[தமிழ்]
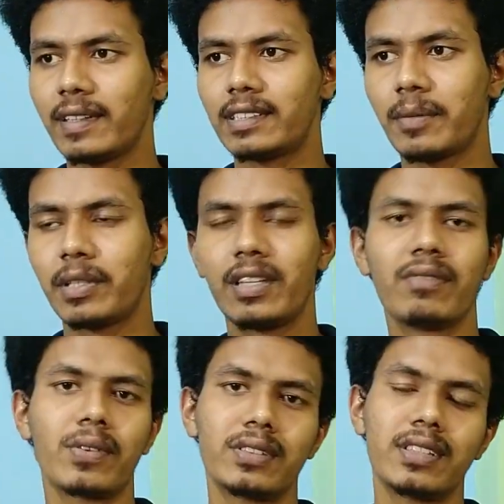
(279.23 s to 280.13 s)
ஃபர்ஸ்ட் டைம் வந்து
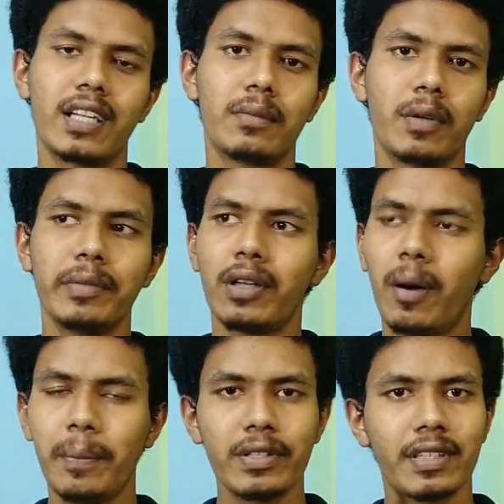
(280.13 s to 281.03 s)
இன்போசிஸ் அட்டன் பண்ணும் இந்த
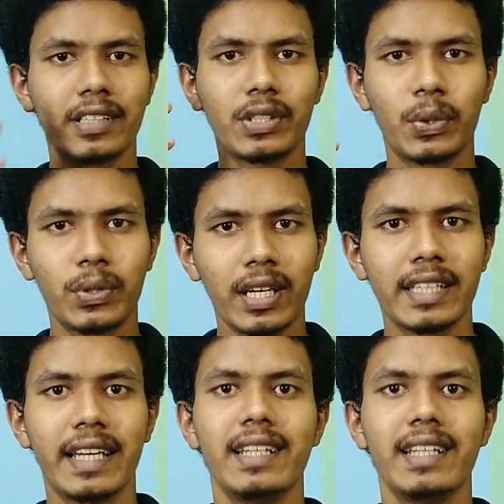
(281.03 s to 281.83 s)
ஆப்ரேஷன் எக்ஸிக்யூட்டிவ்னா